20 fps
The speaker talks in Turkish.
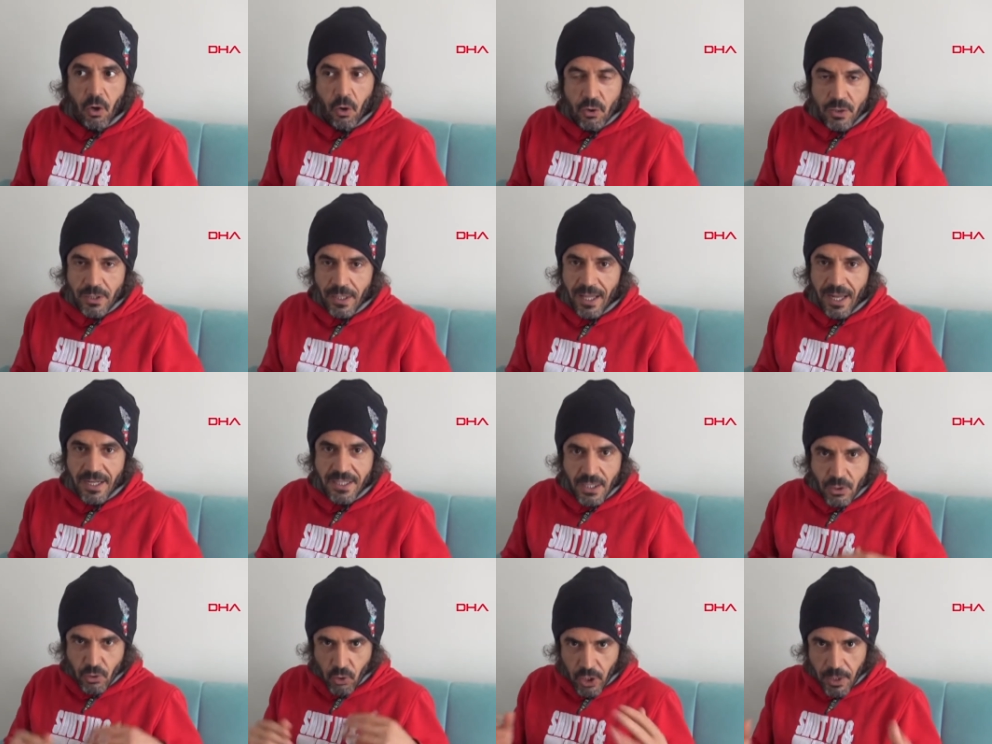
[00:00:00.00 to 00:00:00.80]
O yüzden
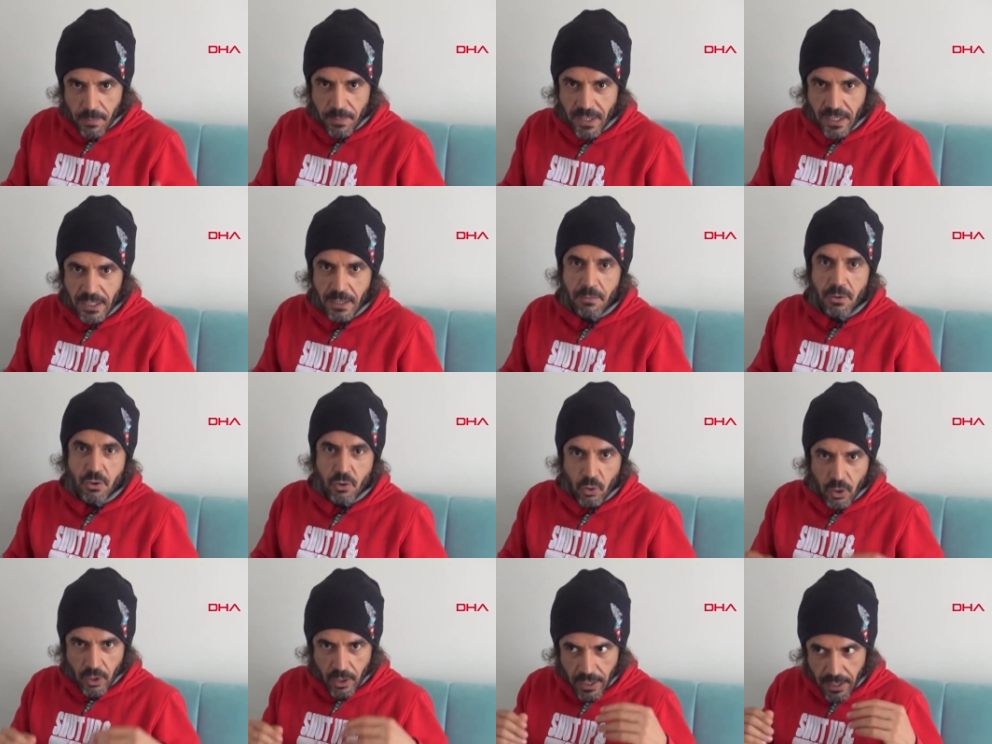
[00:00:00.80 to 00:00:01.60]
her şeyi çok iyi planlamış,
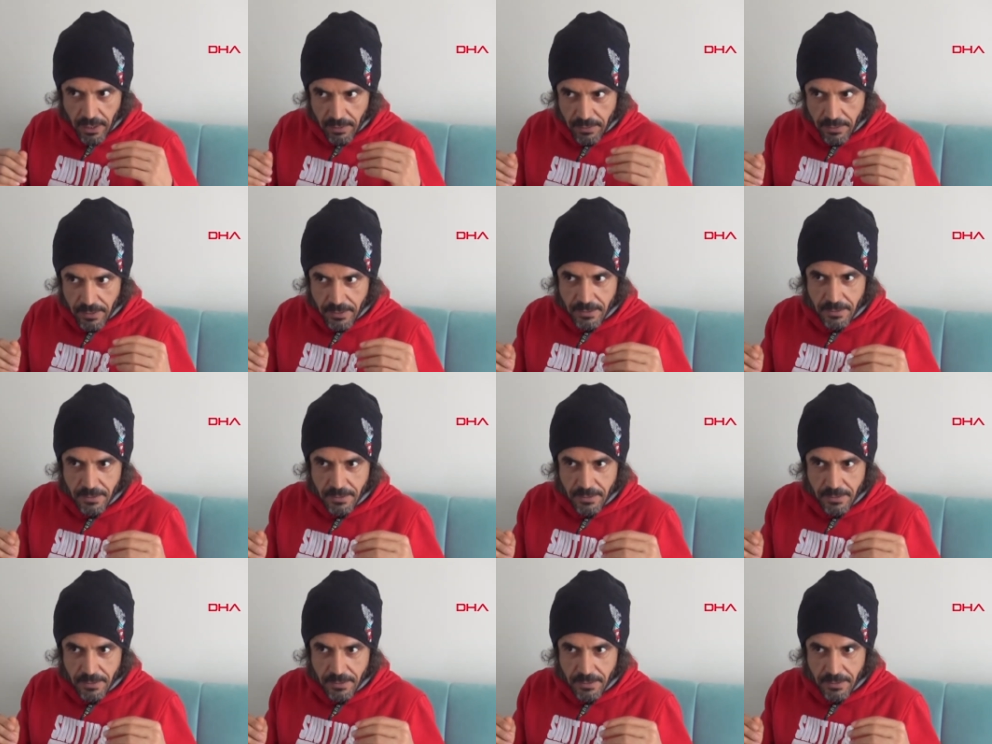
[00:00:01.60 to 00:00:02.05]
çok e,